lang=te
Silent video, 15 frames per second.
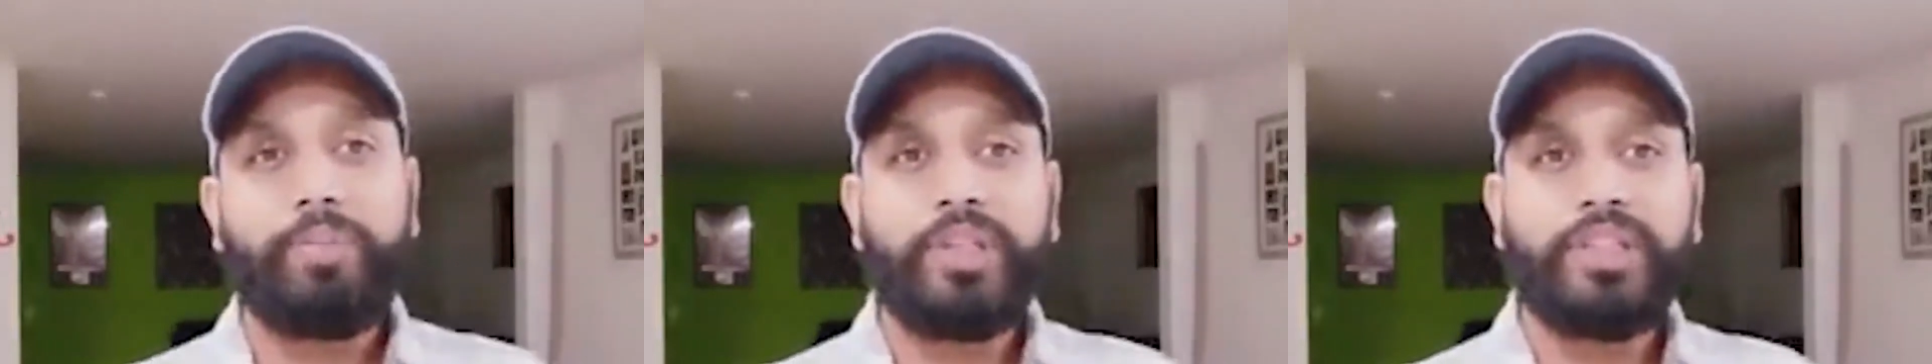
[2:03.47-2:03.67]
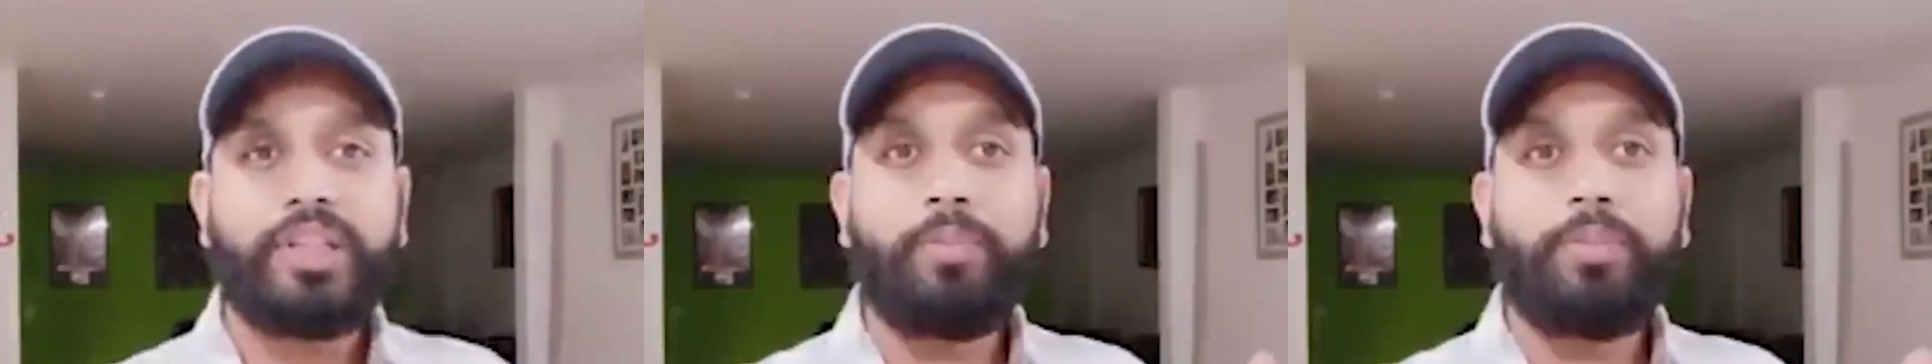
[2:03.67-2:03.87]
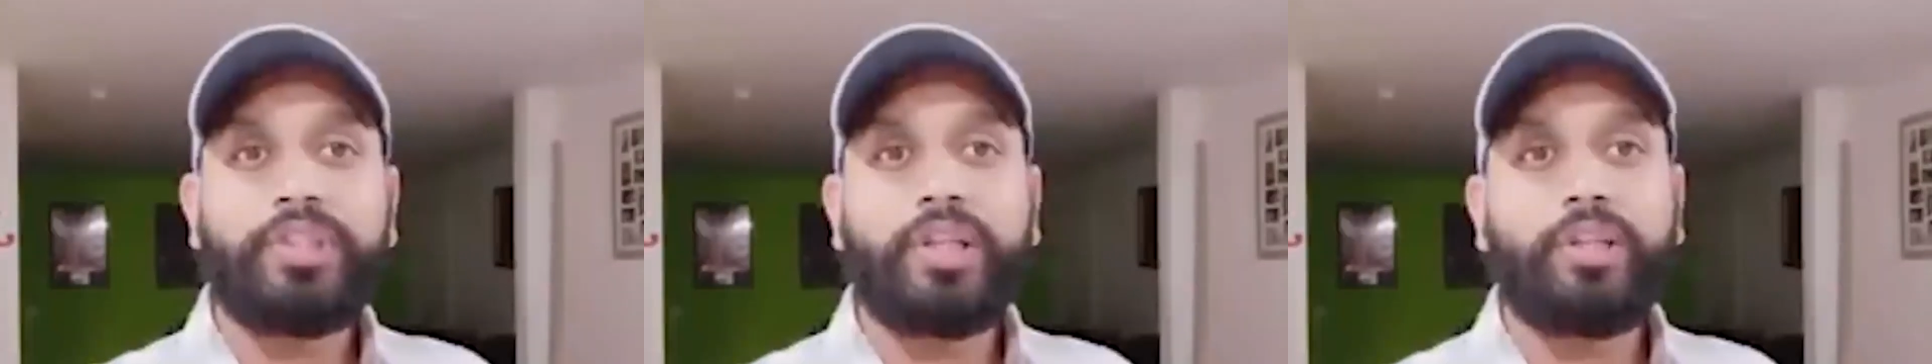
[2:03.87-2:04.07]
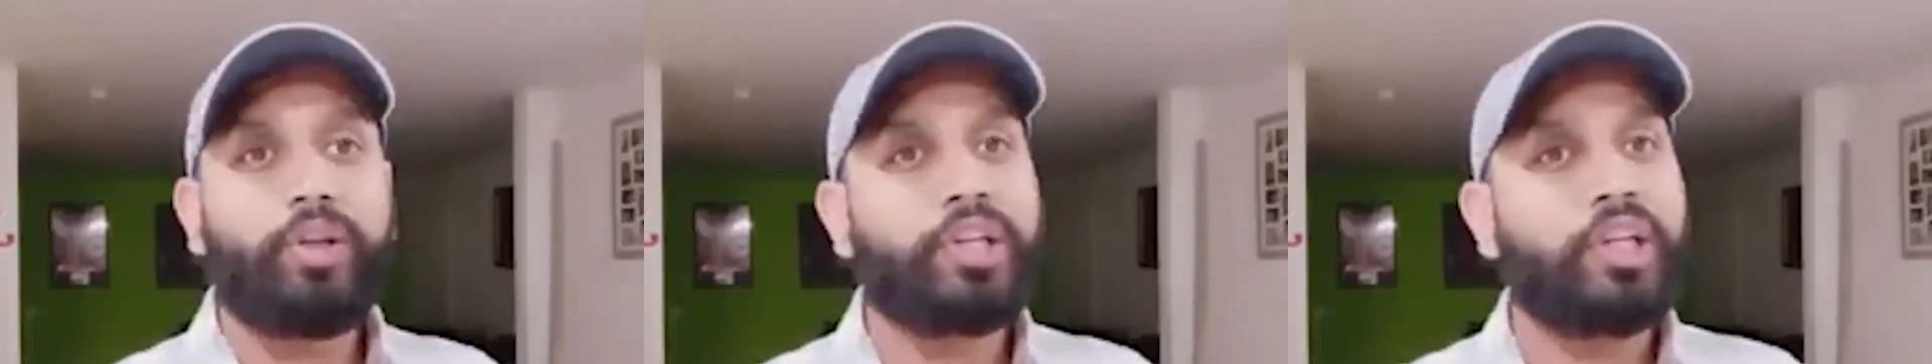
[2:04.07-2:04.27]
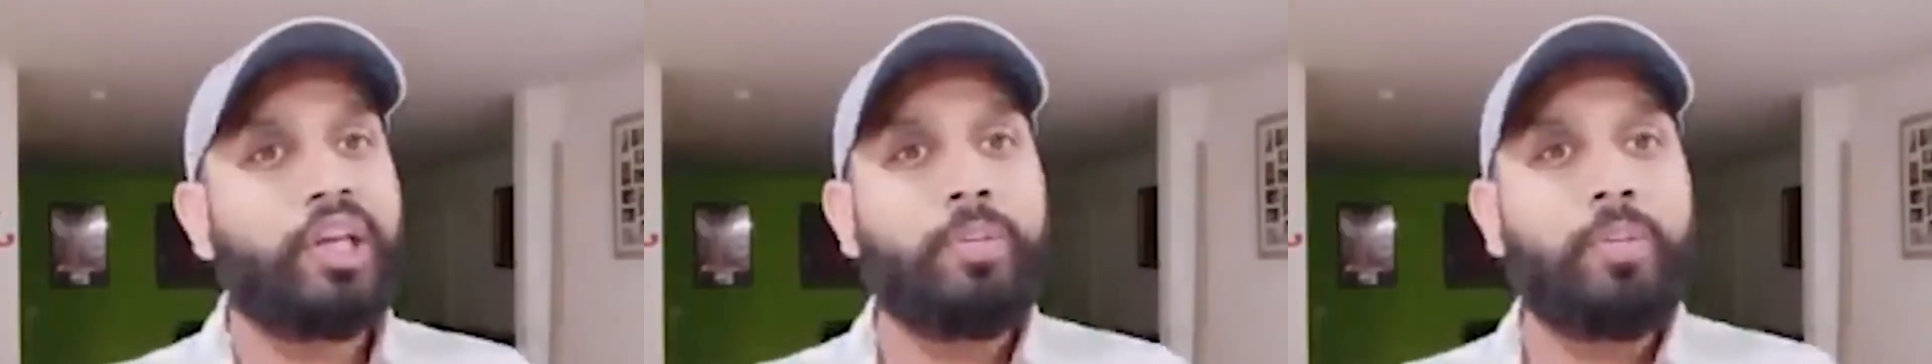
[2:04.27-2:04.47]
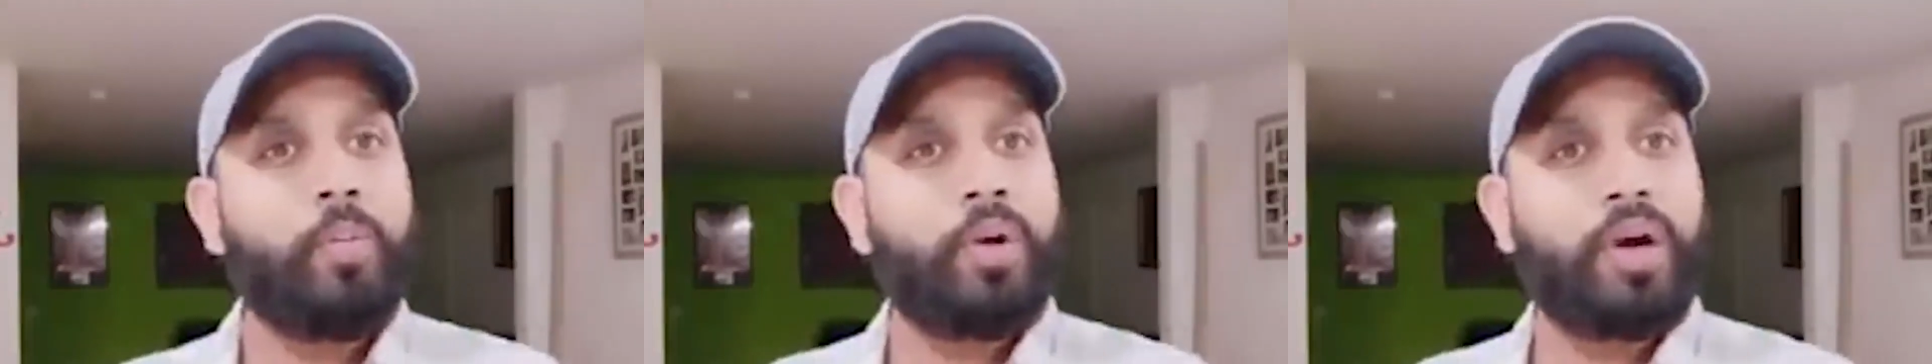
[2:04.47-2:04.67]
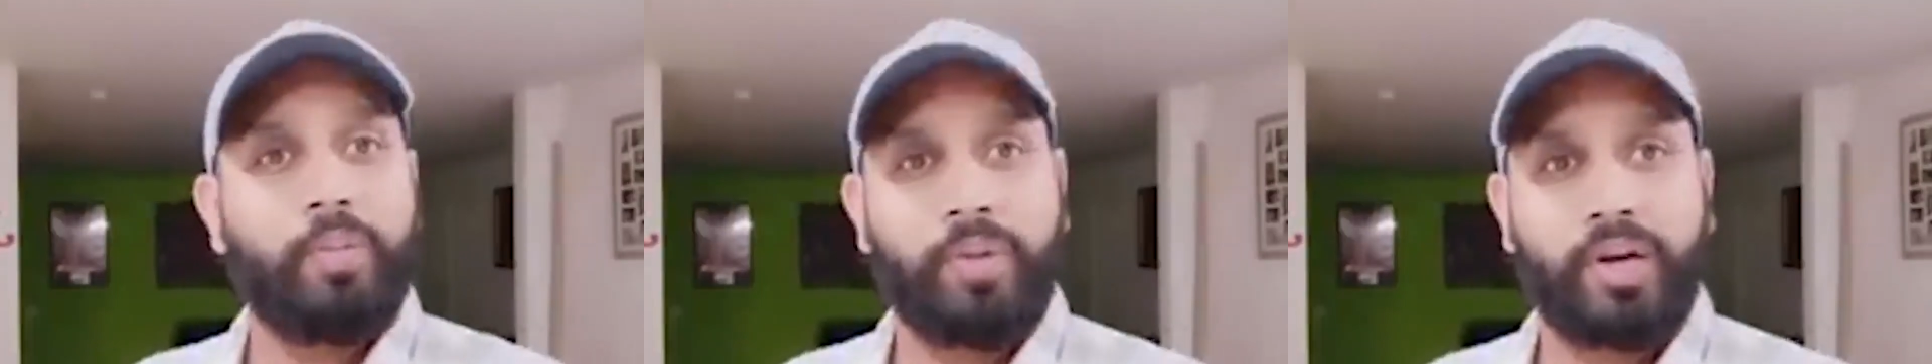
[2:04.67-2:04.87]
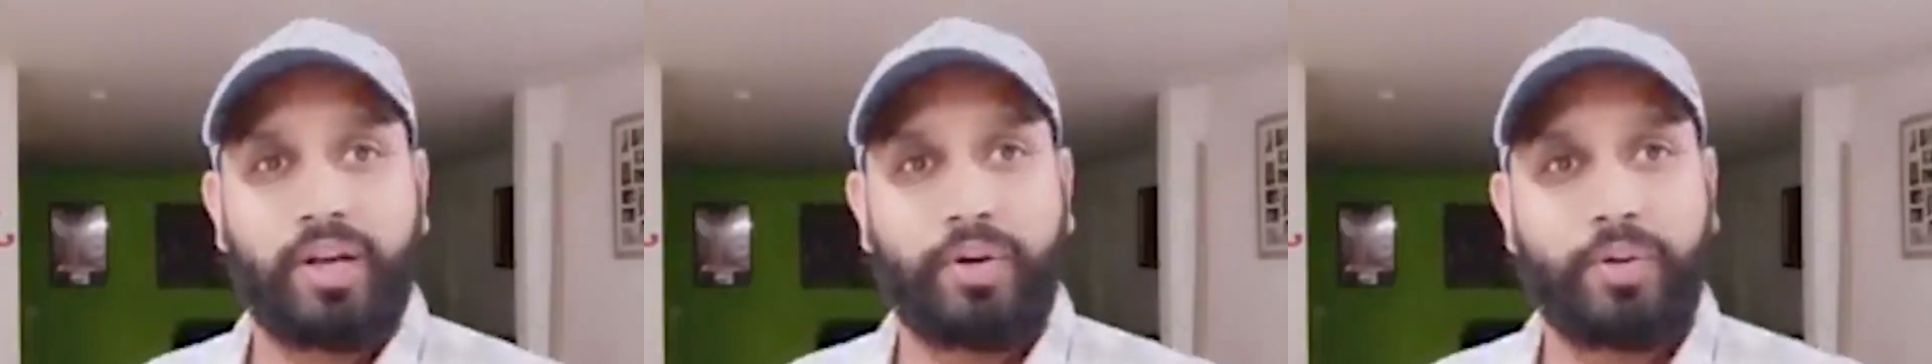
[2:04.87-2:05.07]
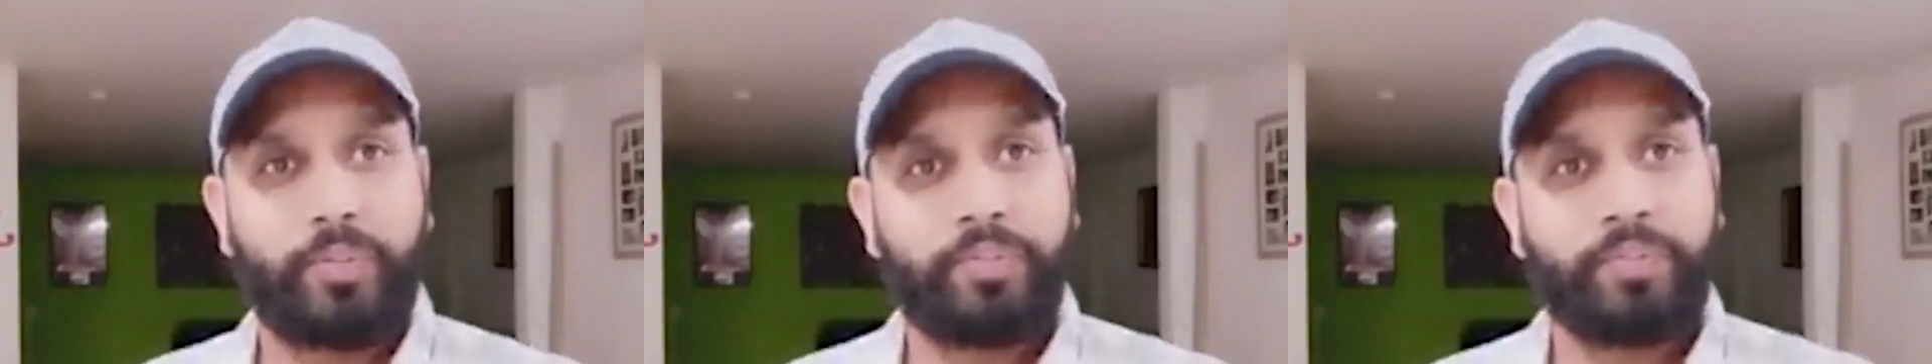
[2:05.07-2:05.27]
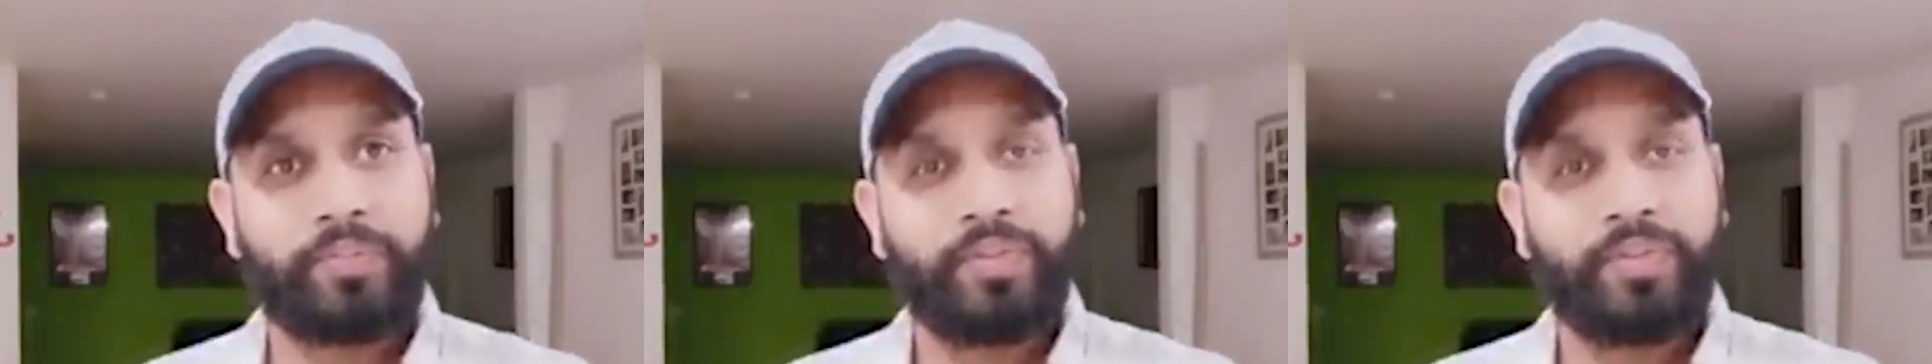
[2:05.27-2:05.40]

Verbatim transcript: బీజేపీ చేత కీలుబొమ్మగా మారిండు